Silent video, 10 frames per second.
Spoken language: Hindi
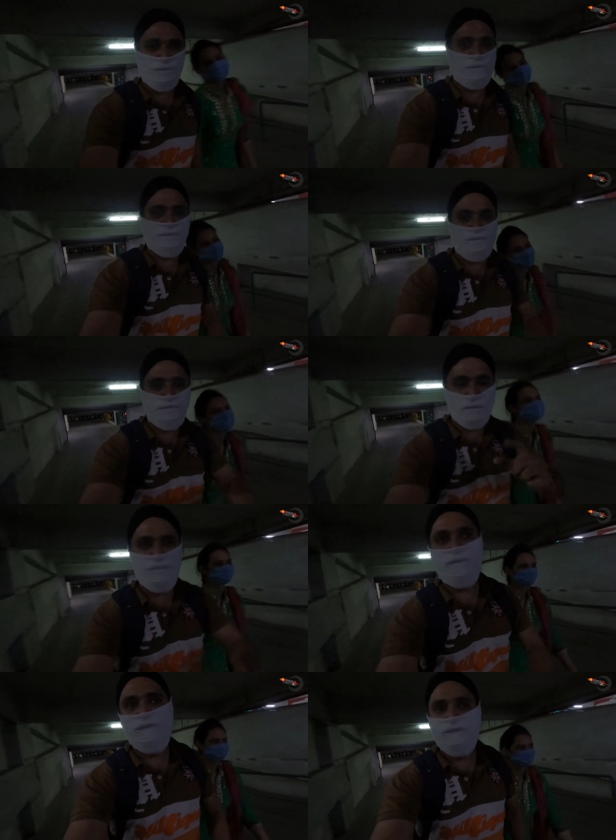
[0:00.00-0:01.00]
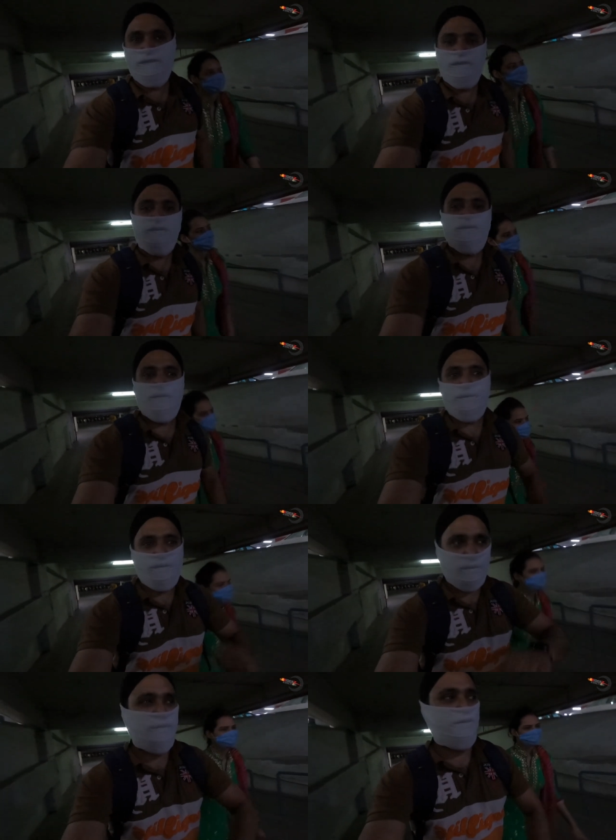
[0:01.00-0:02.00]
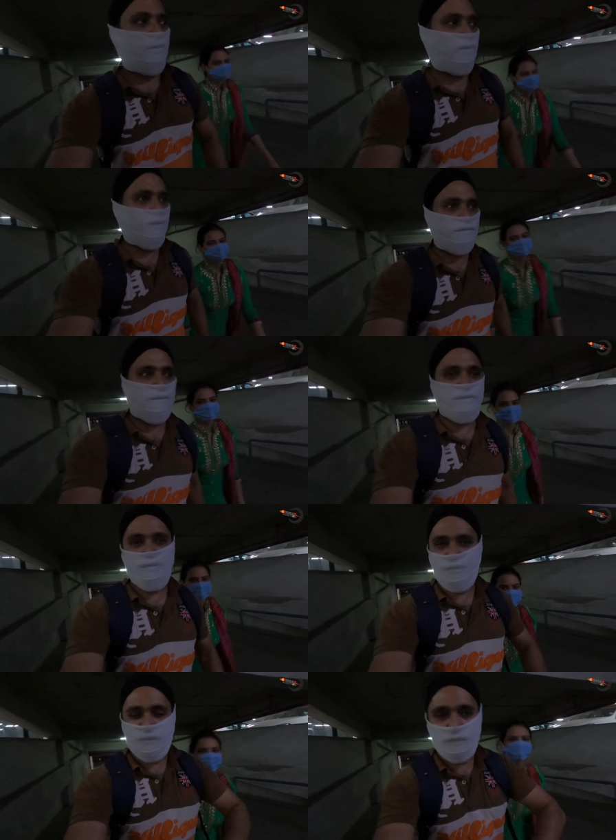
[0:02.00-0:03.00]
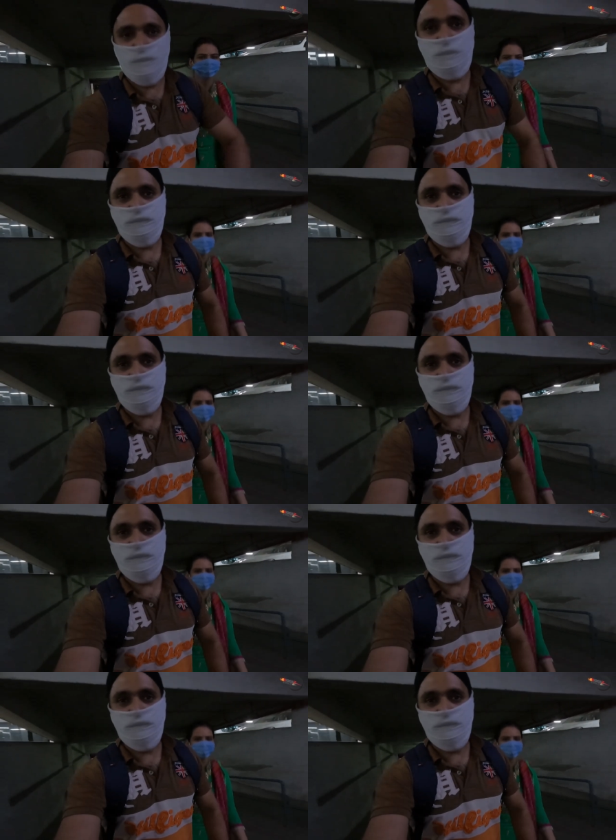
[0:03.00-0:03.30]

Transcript: बना रहे थे बट रात को हो गया मैं कुछ थोड़ा